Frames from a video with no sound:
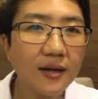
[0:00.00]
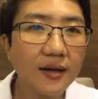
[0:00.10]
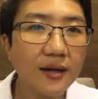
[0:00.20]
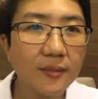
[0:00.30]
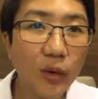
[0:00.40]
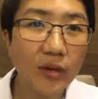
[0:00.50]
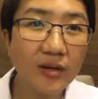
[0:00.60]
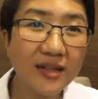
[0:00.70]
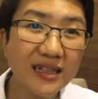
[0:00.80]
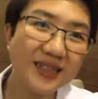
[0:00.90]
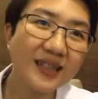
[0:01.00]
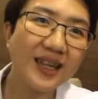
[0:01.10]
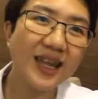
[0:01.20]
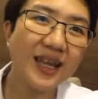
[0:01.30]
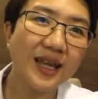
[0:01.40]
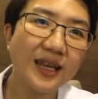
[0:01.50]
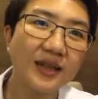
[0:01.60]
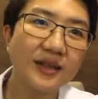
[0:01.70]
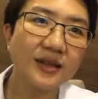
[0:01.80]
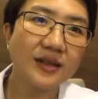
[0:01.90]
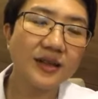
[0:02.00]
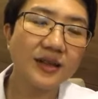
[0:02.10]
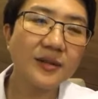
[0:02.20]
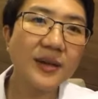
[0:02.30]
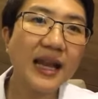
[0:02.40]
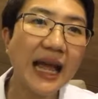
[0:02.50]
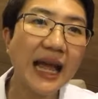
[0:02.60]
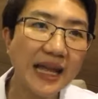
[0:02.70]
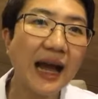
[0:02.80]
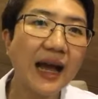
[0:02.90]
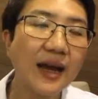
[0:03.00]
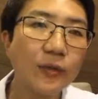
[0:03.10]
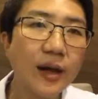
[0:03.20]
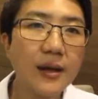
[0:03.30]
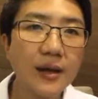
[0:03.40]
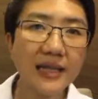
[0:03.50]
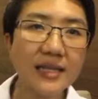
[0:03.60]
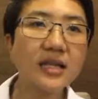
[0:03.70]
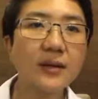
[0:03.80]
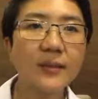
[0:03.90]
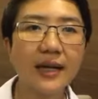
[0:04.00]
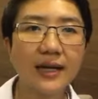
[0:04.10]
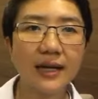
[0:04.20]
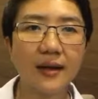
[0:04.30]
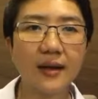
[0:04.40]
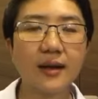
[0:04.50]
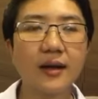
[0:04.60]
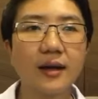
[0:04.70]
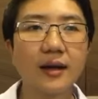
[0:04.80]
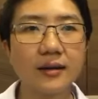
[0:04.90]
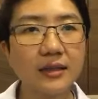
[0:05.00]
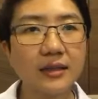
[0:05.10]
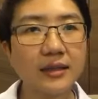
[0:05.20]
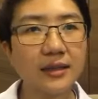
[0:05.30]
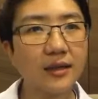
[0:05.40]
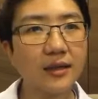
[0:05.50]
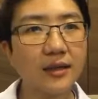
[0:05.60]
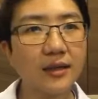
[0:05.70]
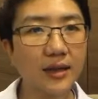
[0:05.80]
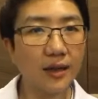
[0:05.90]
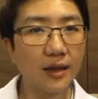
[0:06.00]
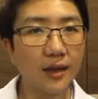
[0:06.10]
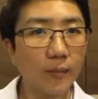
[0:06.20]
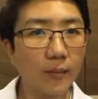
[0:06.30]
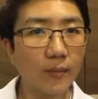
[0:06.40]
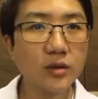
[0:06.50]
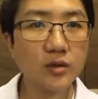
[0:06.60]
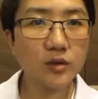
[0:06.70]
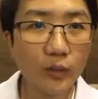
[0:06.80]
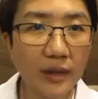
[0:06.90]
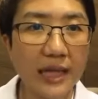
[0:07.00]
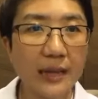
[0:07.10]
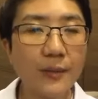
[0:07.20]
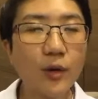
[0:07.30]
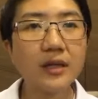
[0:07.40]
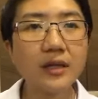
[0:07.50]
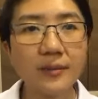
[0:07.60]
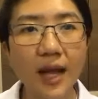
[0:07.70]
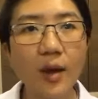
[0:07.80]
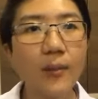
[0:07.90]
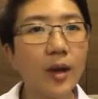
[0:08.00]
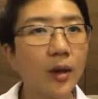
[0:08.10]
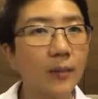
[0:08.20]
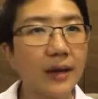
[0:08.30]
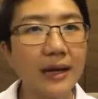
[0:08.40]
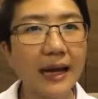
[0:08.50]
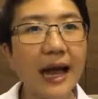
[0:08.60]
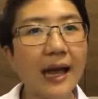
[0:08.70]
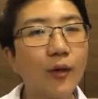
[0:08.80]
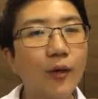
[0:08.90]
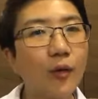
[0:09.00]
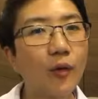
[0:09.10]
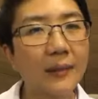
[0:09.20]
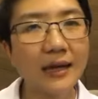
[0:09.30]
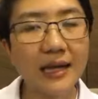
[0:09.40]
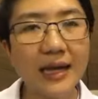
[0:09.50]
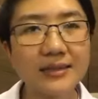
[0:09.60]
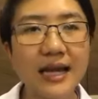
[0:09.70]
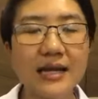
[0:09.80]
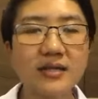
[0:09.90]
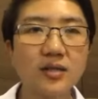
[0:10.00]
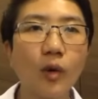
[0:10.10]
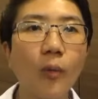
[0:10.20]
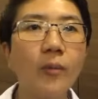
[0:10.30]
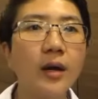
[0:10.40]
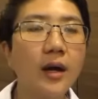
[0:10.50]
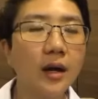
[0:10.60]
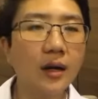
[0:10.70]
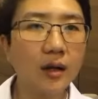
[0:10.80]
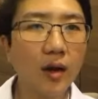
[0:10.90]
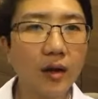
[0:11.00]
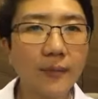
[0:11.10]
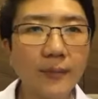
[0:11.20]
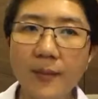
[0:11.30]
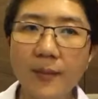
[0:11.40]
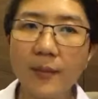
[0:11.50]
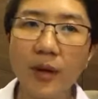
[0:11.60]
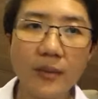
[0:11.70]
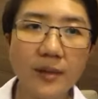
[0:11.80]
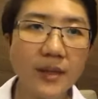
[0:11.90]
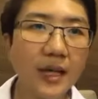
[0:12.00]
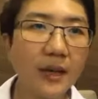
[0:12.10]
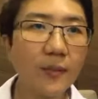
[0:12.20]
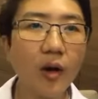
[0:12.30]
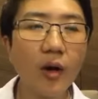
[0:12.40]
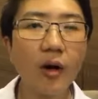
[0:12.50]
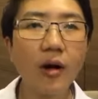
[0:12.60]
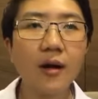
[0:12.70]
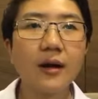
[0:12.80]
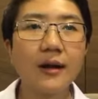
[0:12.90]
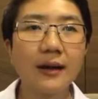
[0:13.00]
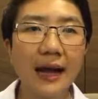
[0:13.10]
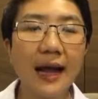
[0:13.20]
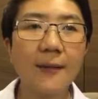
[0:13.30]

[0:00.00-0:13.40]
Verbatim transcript: บางคนก็เกิดขึ้นเองนะ คือมันหลายอย่างค่ะ คือว่าการที่เกิดมะเร็งเนี่ย หนึ่งคือเราอาจจะบางคนสูบบุหรี่บางคนดื่มเหล้าไม่ออกกำลังกายความเครียดสะสม นอนพักผ่อนไม่เพียงพอนะคะ